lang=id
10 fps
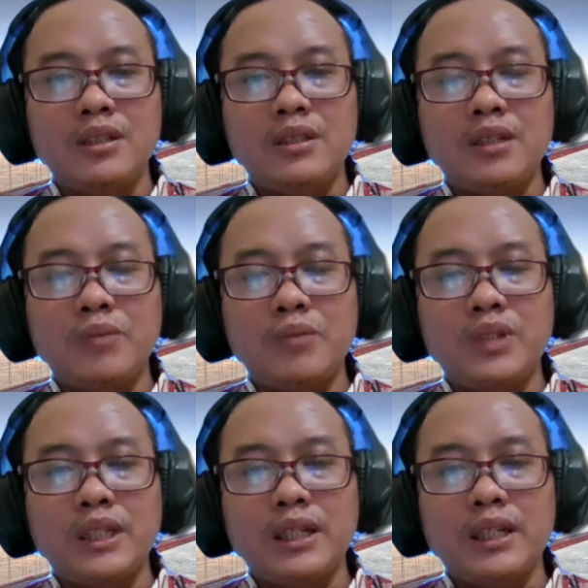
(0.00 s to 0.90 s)

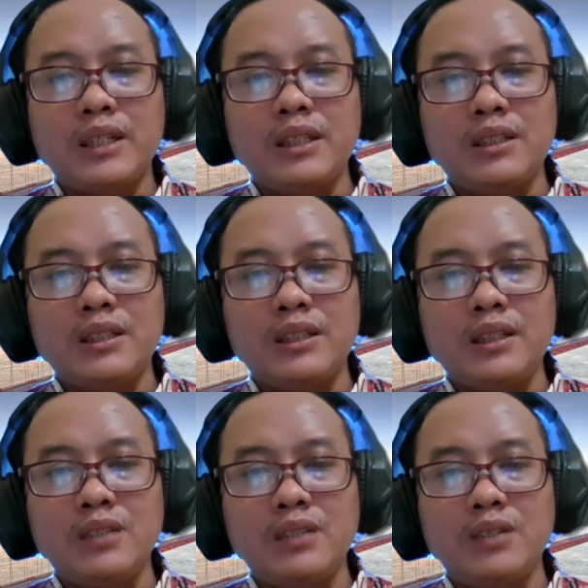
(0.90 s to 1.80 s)
Kemudian nanti
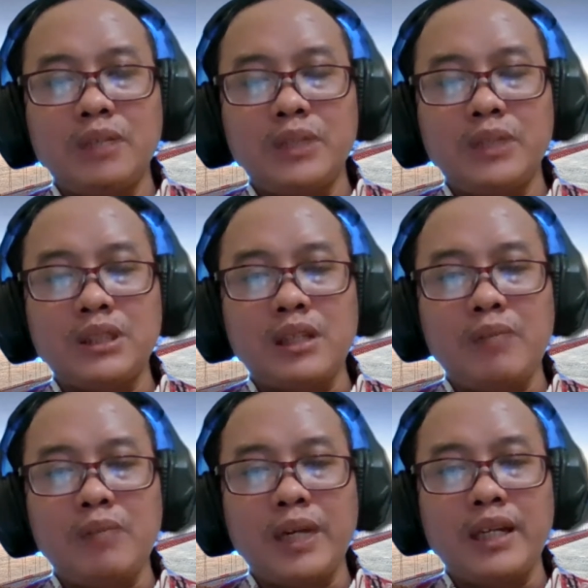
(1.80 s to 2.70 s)
kita juga bisa
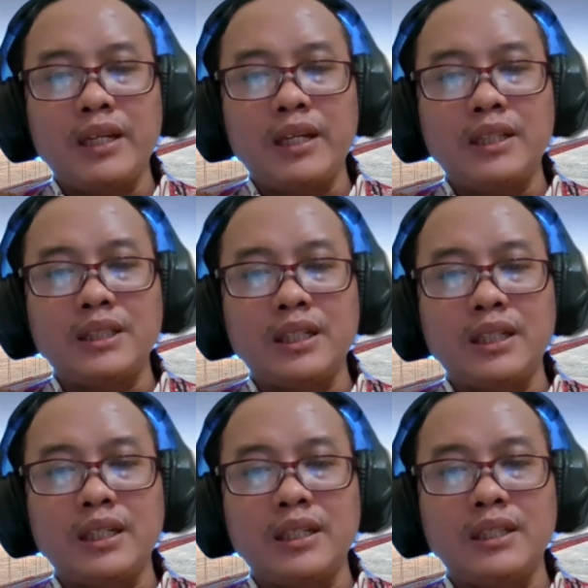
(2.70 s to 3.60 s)
menganalisa
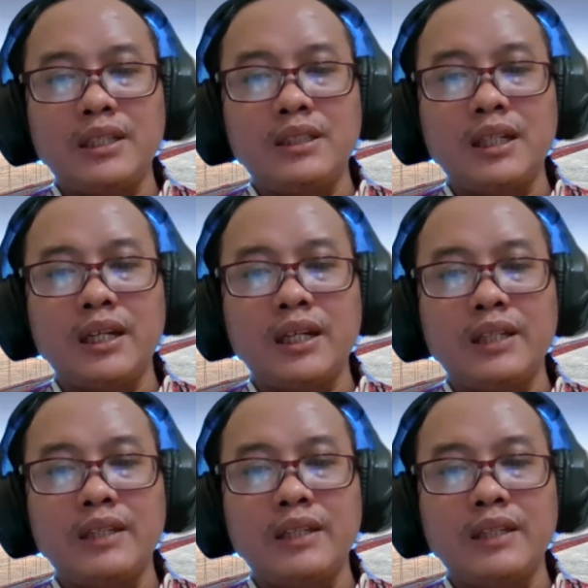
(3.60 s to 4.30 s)
data secara real